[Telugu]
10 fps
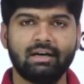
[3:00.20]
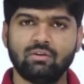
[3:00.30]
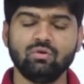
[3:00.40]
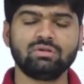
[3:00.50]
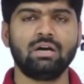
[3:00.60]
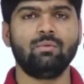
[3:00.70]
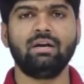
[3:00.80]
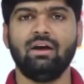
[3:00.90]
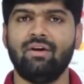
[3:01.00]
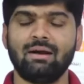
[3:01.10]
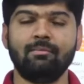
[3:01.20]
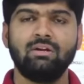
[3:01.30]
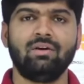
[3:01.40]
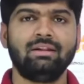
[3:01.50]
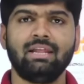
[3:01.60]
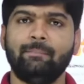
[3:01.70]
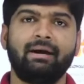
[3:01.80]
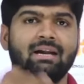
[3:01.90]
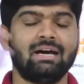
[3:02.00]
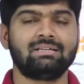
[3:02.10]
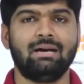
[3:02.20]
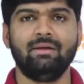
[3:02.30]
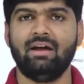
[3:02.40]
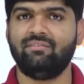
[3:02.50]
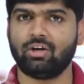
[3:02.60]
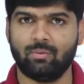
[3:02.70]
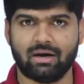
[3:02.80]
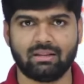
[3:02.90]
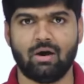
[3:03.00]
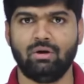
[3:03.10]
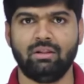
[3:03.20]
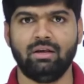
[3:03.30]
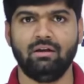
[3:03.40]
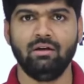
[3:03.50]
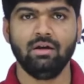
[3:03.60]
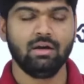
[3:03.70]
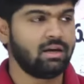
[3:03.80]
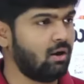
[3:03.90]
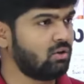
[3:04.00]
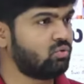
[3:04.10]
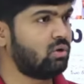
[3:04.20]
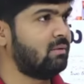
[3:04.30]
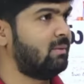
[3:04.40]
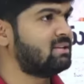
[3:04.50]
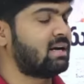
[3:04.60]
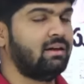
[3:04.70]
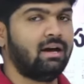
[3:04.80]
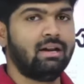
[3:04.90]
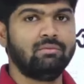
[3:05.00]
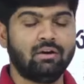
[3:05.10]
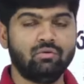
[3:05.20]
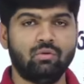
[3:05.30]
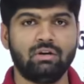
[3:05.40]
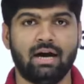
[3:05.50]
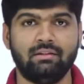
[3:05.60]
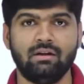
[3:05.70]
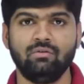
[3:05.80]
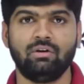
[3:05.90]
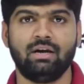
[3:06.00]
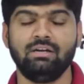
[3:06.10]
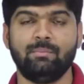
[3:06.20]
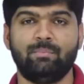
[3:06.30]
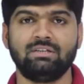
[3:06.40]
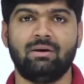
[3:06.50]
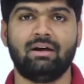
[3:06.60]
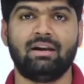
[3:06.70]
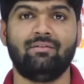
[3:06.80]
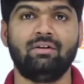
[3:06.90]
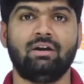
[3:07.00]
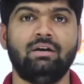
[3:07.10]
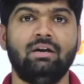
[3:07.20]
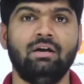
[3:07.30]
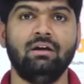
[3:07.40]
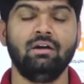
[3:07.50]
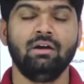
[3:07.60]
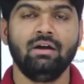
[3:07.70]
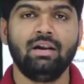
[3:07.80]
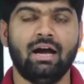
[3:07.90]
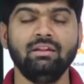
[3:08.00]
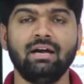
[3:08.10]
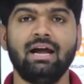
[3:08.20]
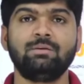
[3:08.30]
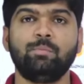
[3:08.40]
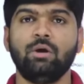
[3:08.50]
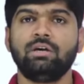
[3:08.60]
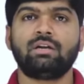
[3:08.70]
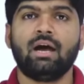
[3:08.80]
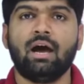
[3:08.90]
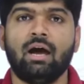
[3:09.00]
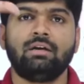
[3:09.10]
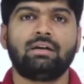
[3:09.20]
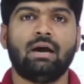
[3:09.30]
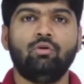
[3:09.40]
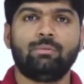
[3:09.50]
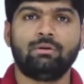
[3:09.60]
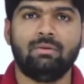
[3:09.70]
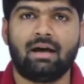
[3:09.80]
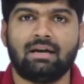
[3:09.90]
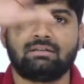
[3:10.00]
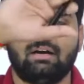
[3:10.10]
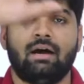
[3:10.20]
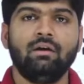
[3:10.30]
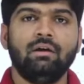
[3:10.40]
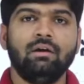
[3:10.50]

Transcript: ఇక్కడ చూస్తున్నటువంటి వ్యవహారం మొత్తం అంతా పక్క రాష్ట్రాల మీద ఎఫెక్ట్ పడుతూ ఉన్నది ఇక చూడరు మా సక్కదానం నన్ను చూడరు అందం చూడరు అని చెప్పేసి మన రేవంత్ రెడ్డి వీళ్ళందరూ కలిసిపోయి ఇట్టా ఇట్టా ఊపిరు మహారాష్ట్రలో